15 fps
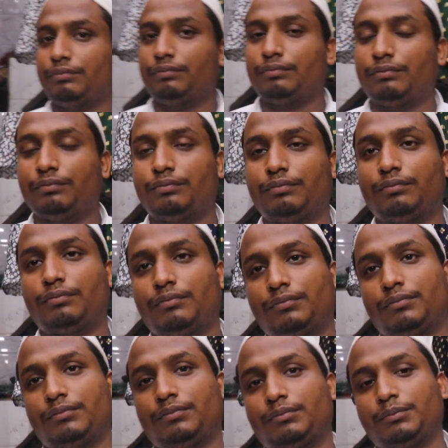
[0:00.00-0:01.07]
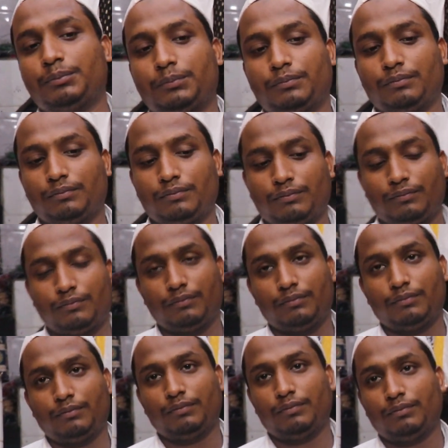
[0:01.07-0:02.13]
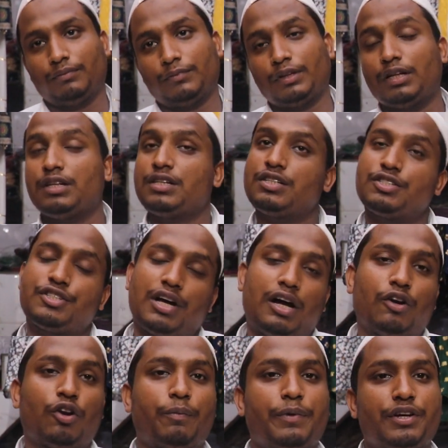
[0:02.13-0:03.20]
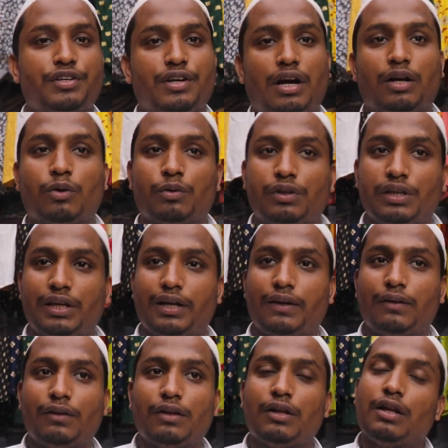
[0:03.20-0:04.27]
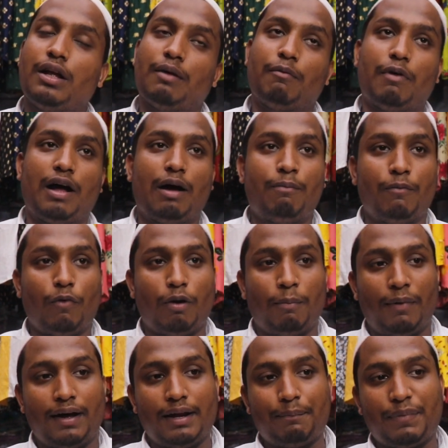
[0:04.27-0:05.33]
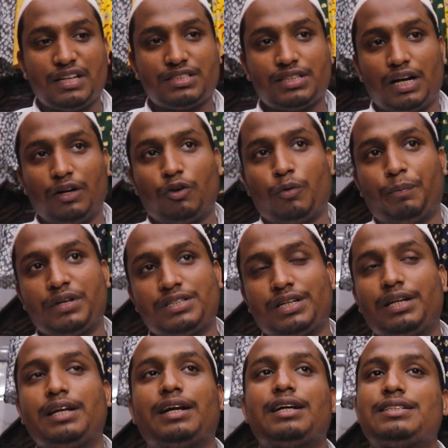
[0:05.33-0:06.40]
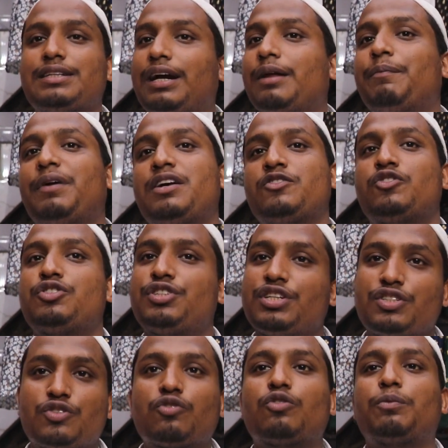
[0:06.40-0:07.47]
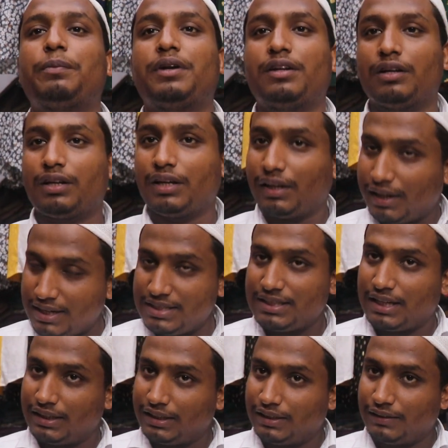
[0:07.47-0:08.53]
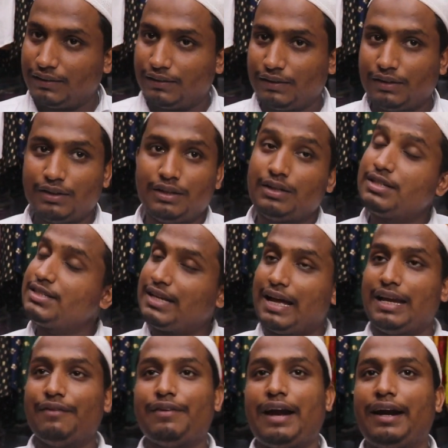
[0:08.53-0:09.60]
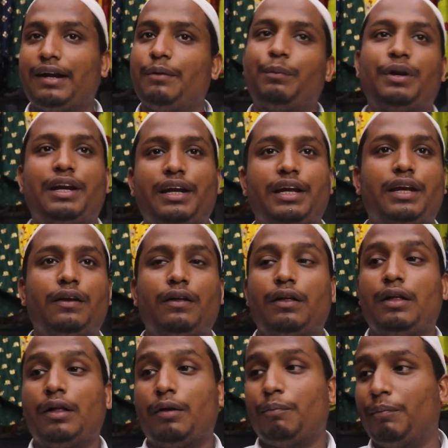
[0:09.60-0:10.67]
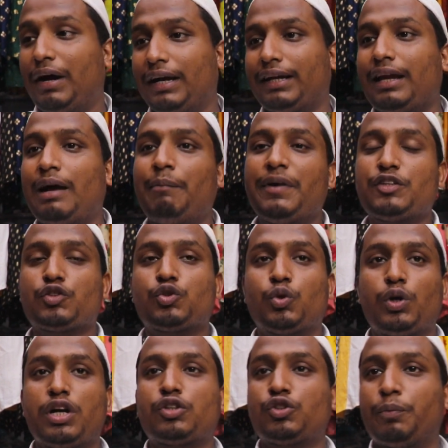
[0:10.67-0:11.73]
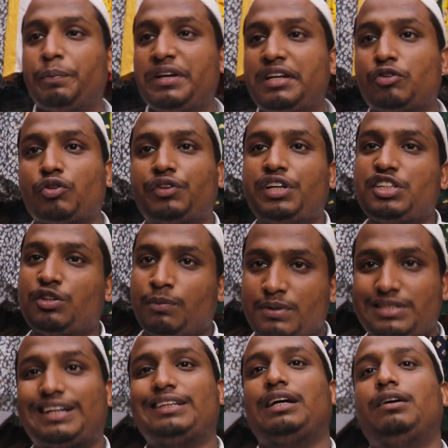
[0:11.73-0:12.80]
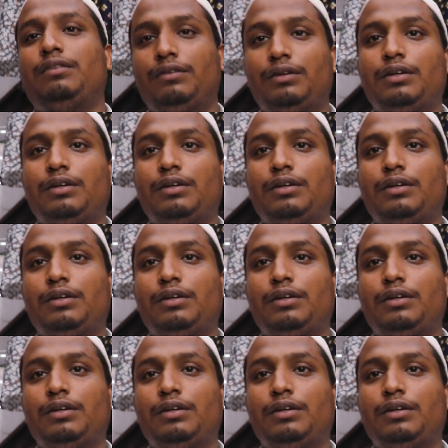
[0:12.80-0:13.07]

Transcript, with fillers: बताएंगे और जो स्टार्टिंग होने वाली है वो मात्र साठ रुपए से स्टार्टिंग साठ रुपए स्टार्ट होती है जी आप हमारे पास साठ रुपए से लेकर साढ़े पाँच सौ छह सौ रुपए तक की रेंज सारी वरायटी मिलेगी अगर सारी वरायटी मिलेगी हम्म। बाकी हम सौ एक सौ बीस एक सौ तीस रुपए ज्यादा